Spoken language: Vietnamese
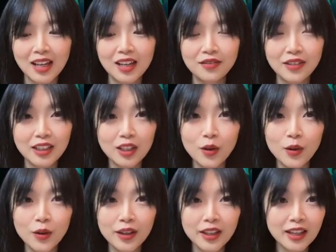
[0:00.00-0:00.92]
vậy
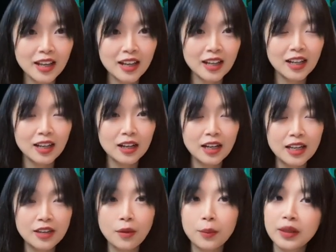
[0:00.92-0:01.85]
thôi
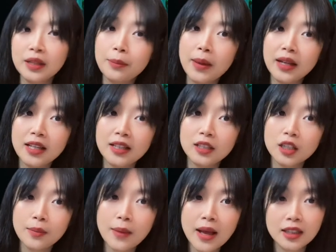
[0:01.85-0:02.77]
hy vọng mình đã mang đến cho
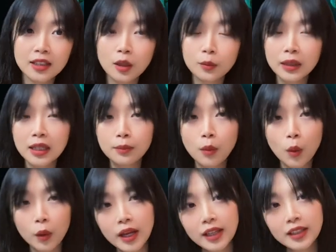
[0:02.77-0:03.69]
các bạn những thông tin
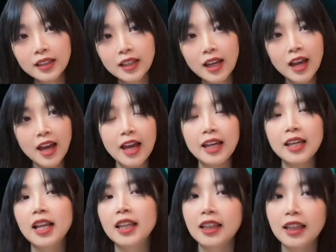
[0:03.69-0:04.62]
bổ ích hãy
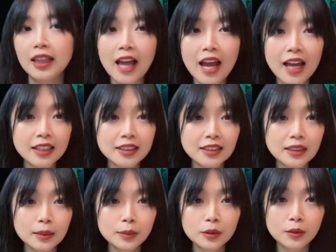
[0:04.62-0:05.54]
ấn like,
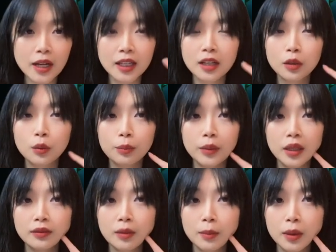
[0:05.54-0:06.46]
subscribe kênh của
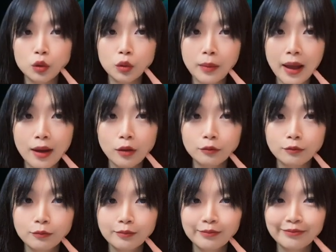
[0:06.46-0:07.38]
mình và bật chuông báo.
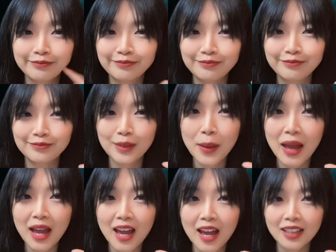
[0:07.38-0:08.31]
Bye
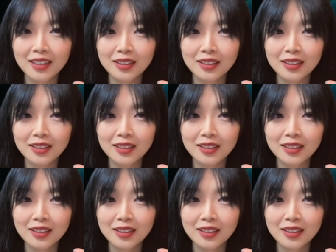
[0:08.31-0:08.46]
bye!